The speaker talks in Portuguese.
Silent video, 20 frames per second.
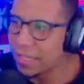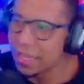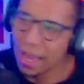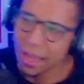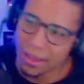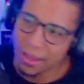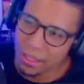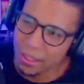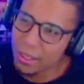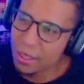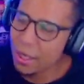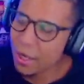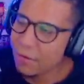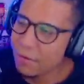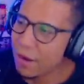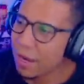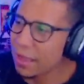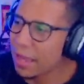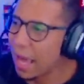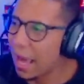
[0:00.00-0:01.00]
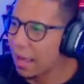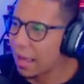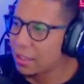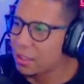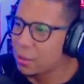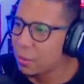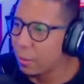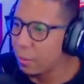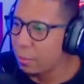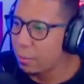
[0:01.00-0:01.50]
Vai dar, vai dar
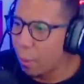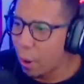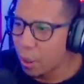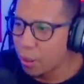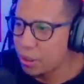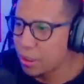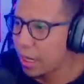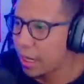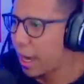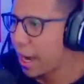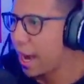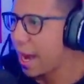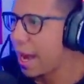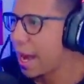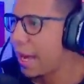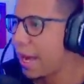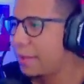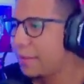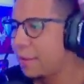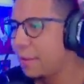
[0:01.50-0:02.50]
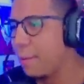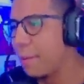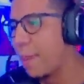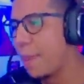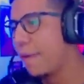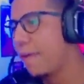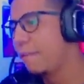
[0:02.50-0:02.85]
pote errado,